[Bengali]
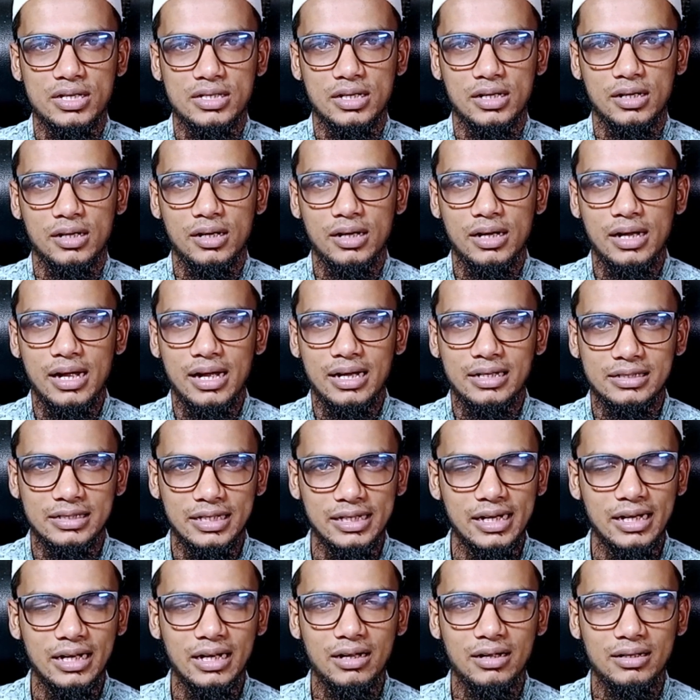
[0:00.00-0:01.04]
রয়েছে
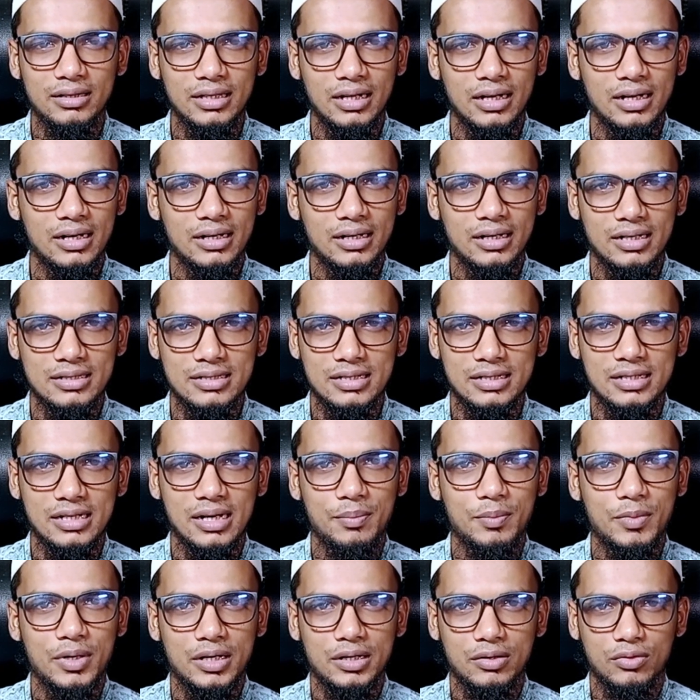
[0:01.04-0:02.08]
সেই আল্লাহ তালার কাছে যে
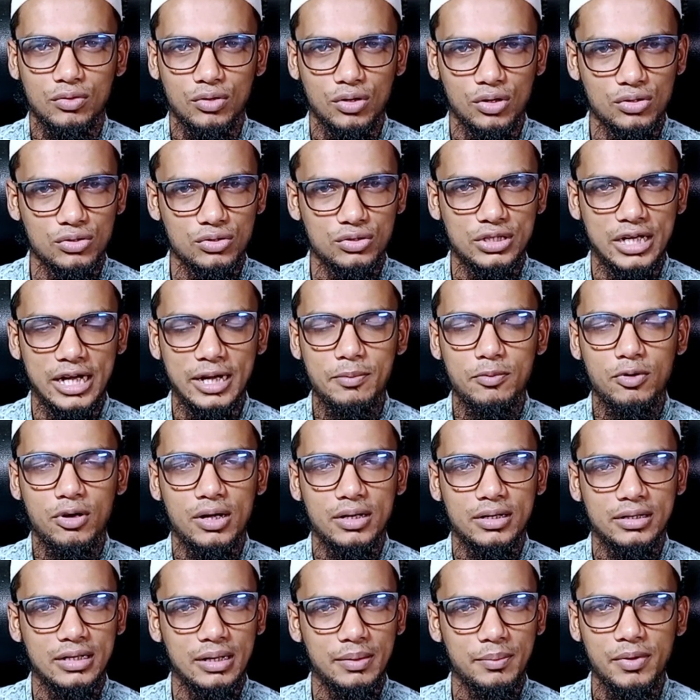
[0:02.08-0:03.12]
আমরা কোনো কিছু চাইবো
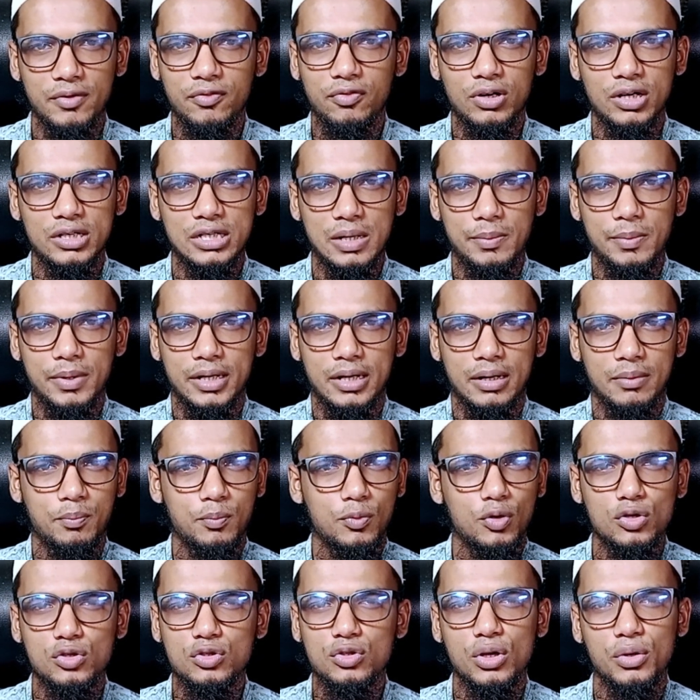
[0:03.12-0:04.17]
আর তা বিফলে যাবে তা
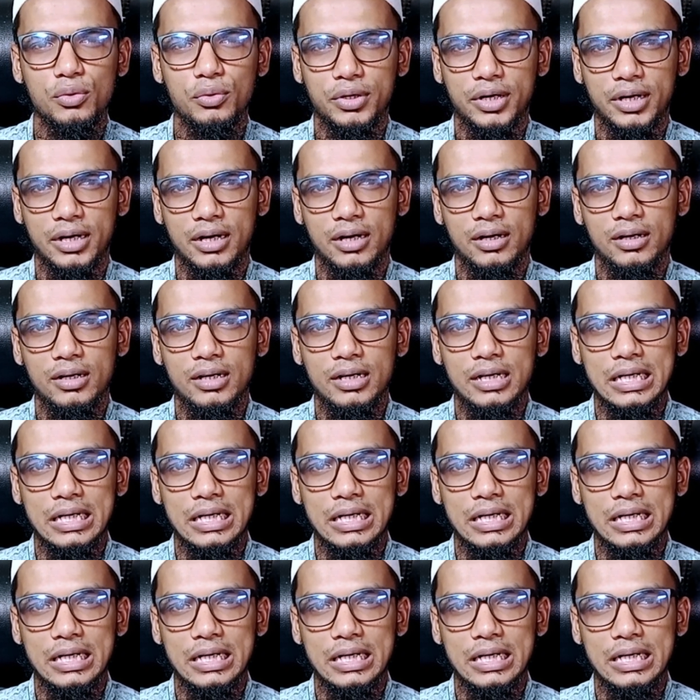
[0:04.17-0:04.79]
প্রশ্নই উঠে না